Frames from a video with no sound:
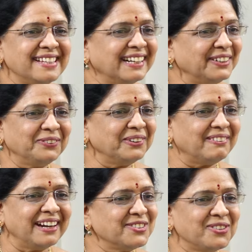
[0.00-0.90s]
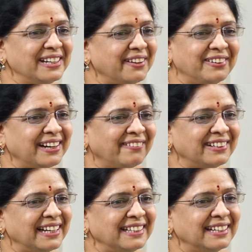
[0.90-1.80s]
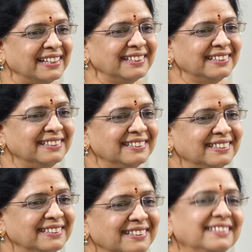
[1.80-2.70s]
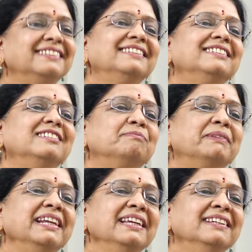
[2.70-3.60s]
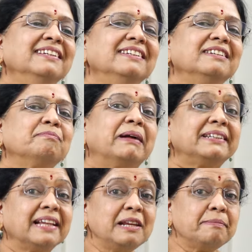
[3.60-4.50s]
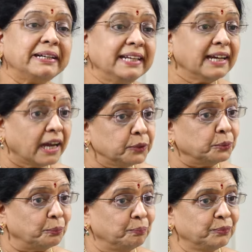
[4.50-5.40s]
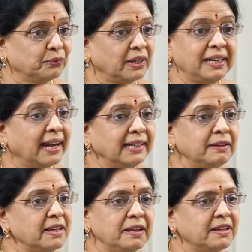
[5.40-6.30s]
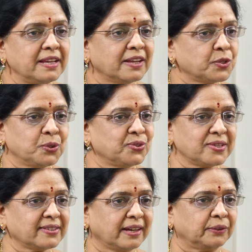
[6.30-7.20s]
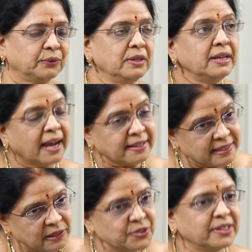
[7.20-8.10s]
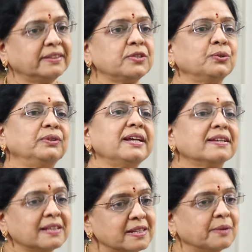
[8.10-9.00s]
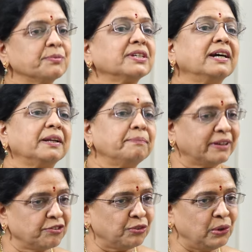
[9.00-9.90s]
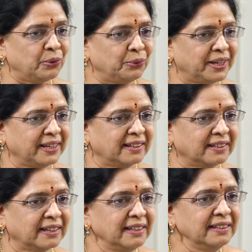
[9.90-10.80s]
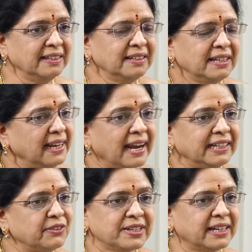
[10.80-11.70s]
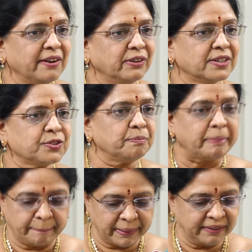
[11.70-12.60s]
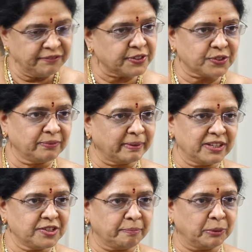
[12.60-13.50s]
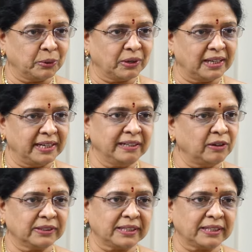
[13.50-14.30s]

చీర కట్టుకున్న వాళ్ళ జోలికి ఎవరు రావట్లేదా ఎందుకు రావట్లేదు మేడం మరి బట్టల్ని బట్టి కాదు ఇలాంటి ఎక్స్క్యూజెస్ కాదు అసలు చిత్తశుద్ధి అసలు సంస్కారం మనుషుల్లో ఉంటే గనక ఇలాంటివి జరిగే అవకాశం పెంపకం ఫస్ట్ మనం చెప్పుకోవాలి ఇంట్లో